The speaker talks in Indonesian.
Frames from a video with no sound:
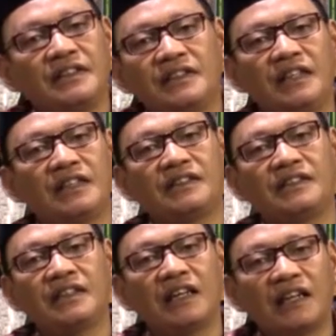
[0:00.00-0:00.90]
dia
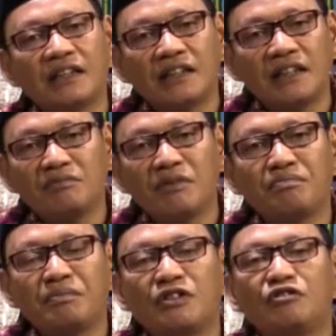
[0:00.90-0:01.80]
tidak akan
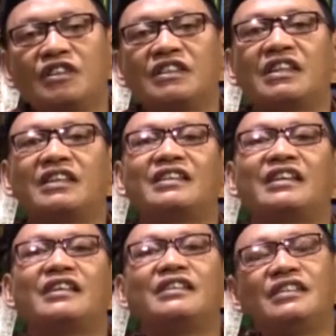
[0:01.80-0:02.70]
mempedulikan
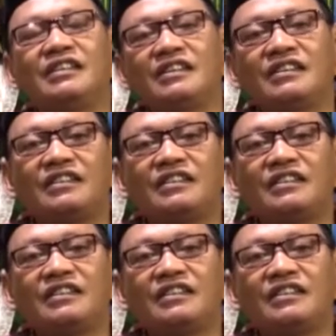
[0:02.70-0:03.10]
lagi